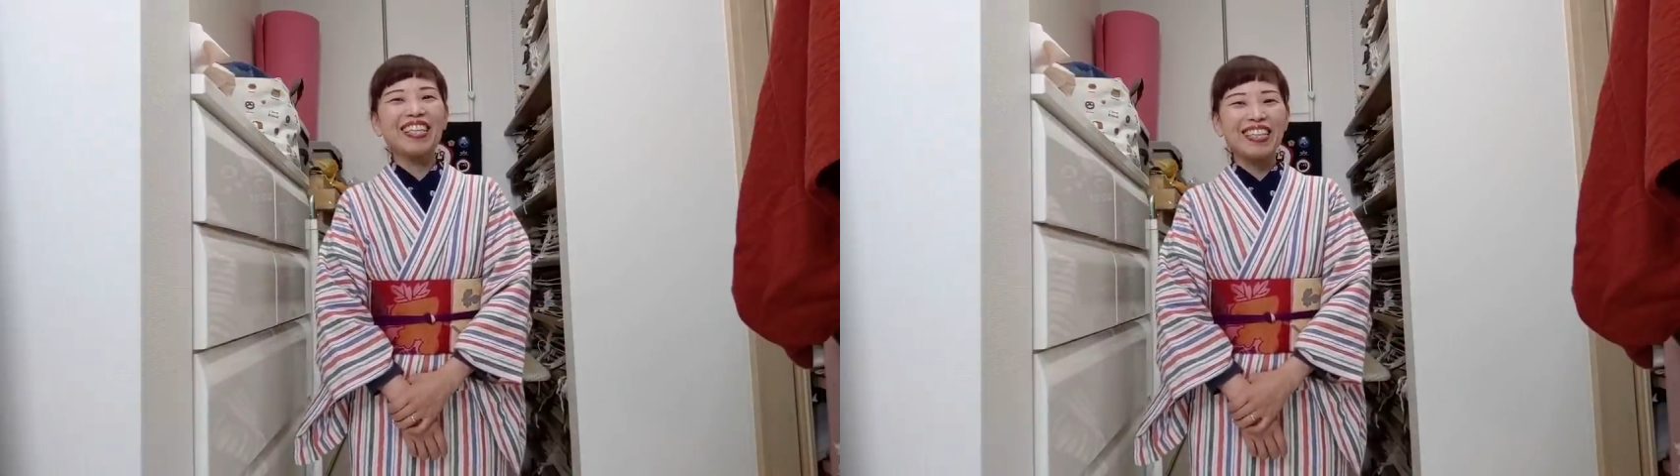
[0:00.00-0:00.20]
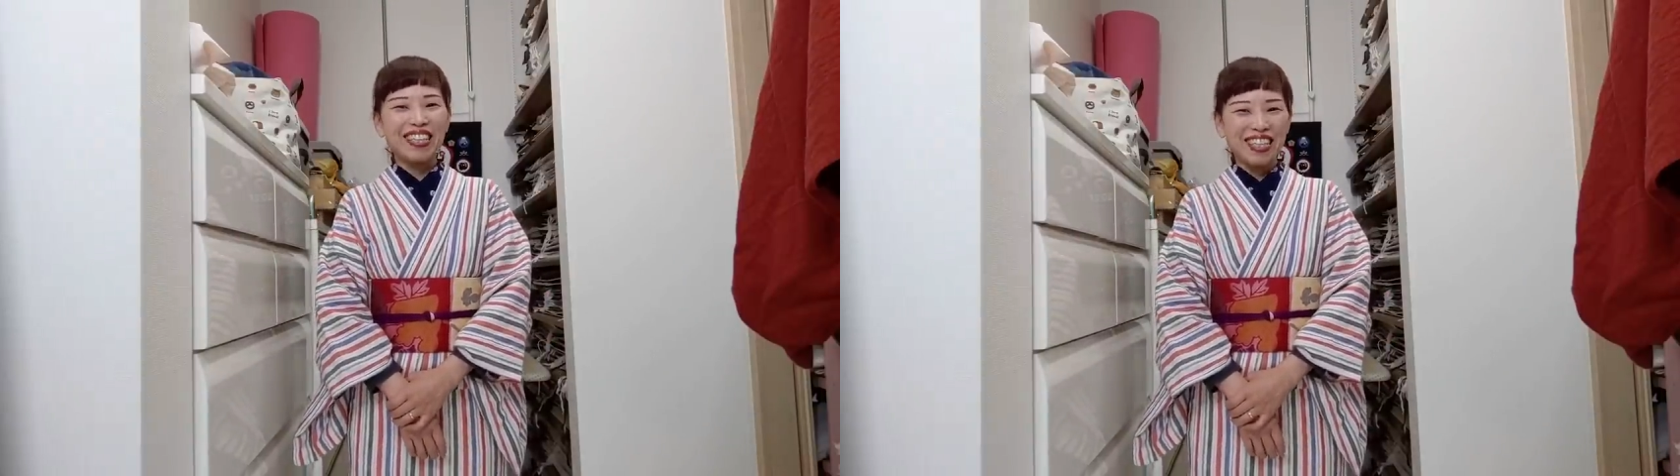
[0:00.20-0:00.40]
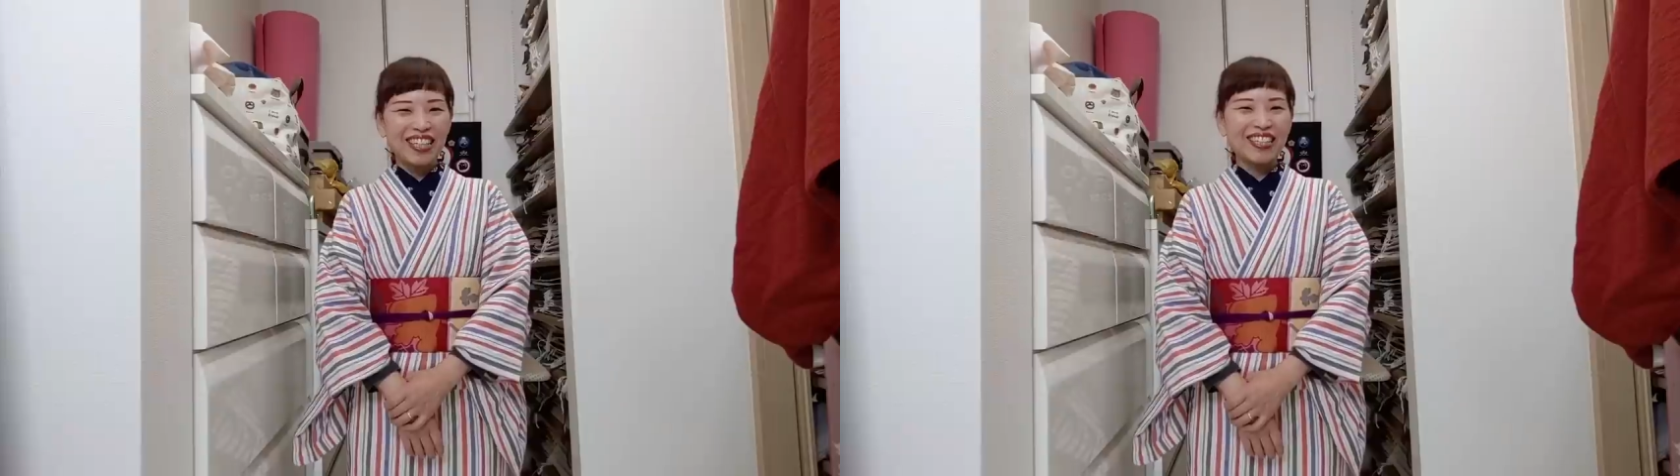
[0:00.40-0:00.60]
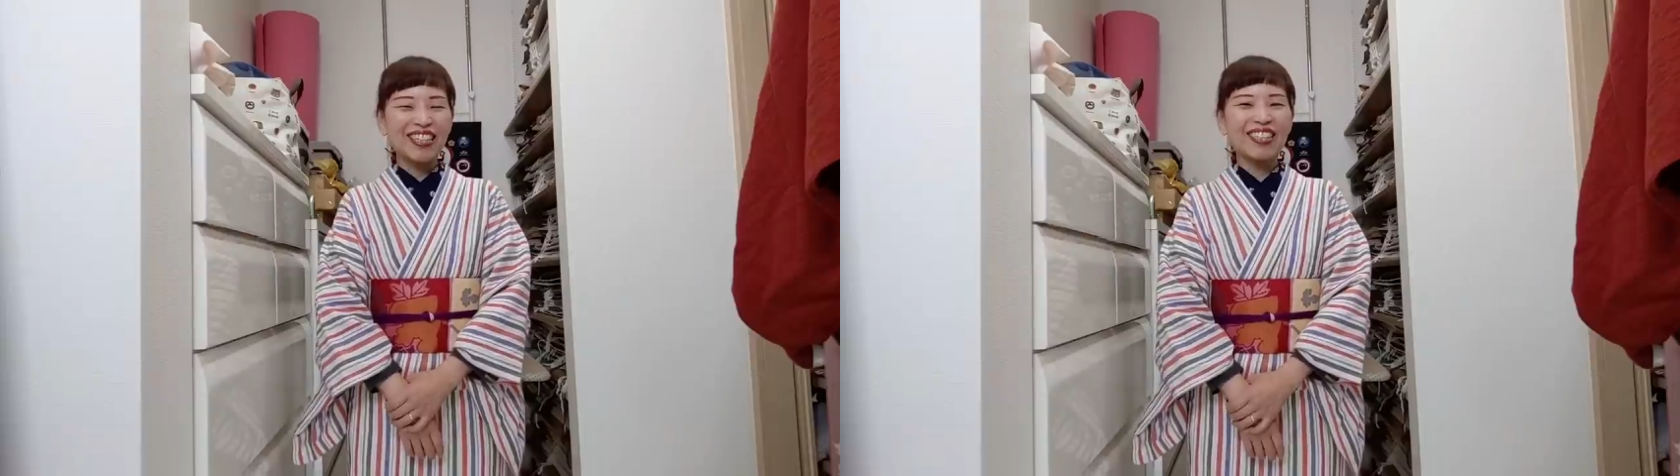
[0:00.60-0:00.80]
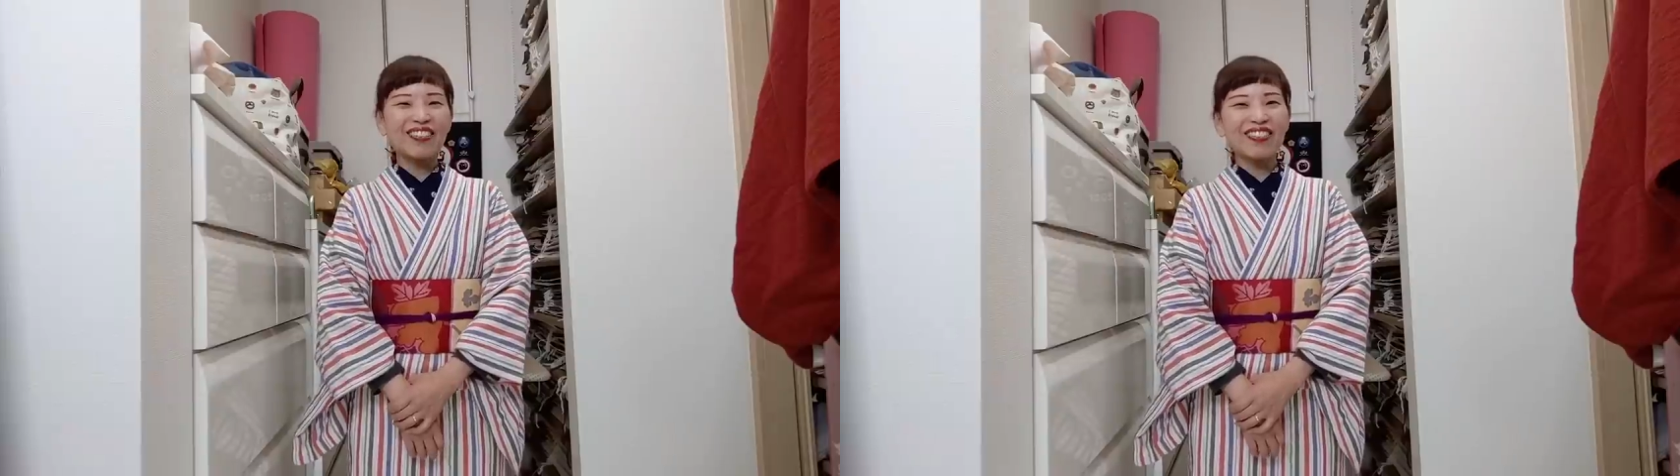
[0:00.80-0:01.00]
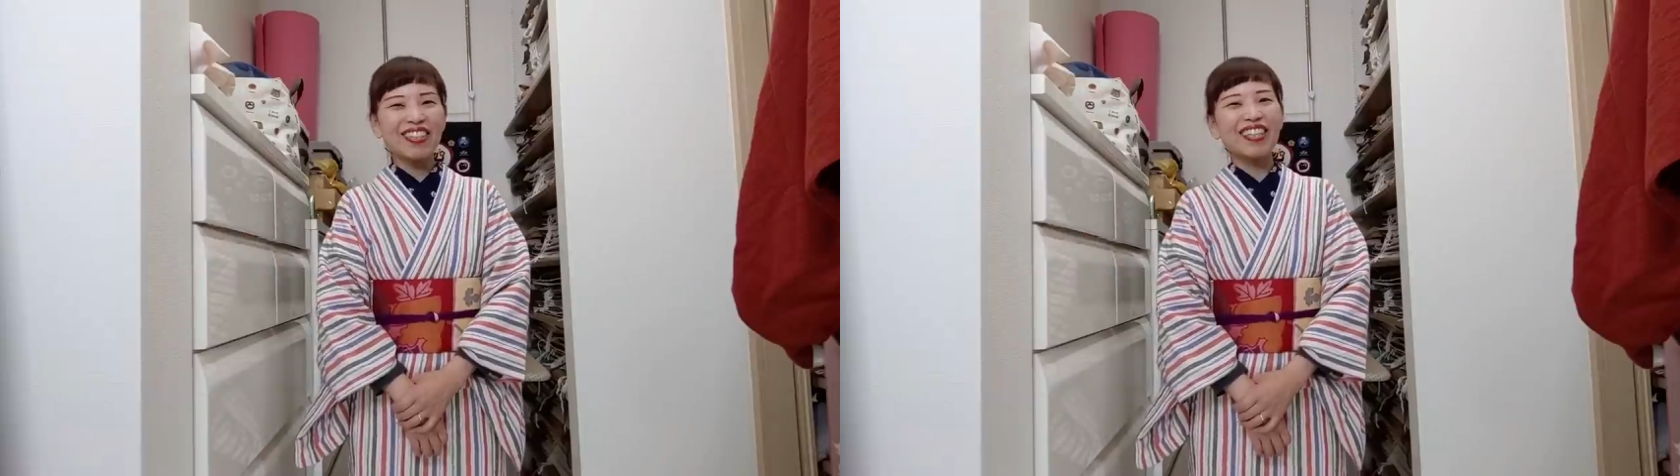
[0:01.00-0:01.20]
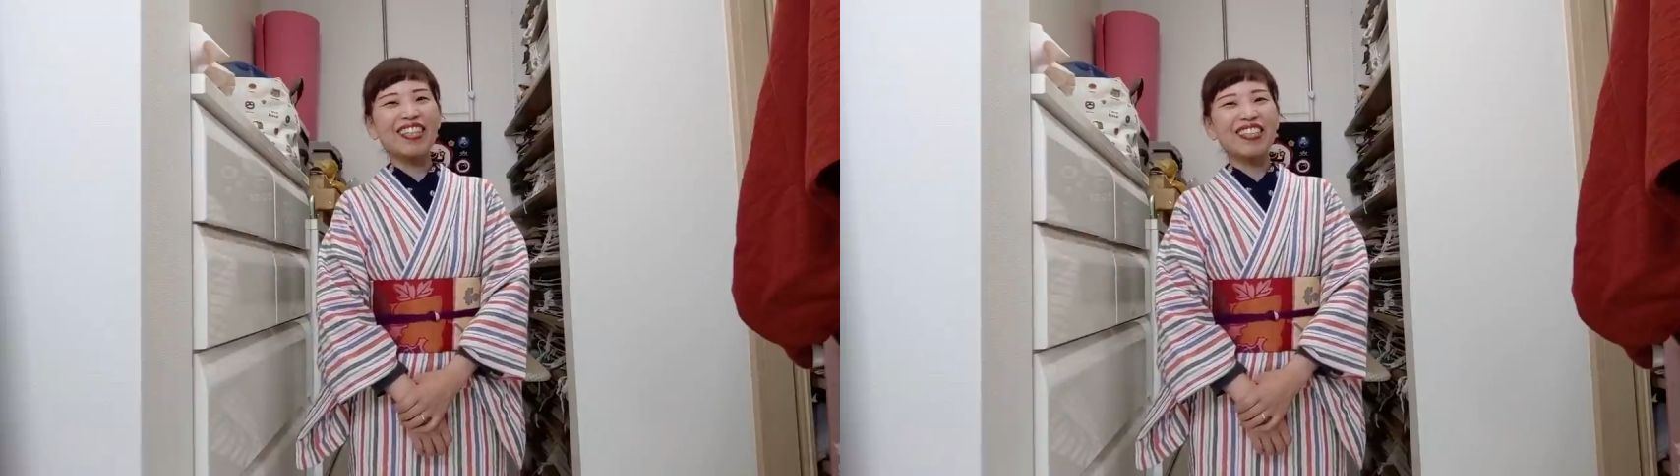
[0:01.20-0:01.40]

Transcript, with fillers: だって私を育て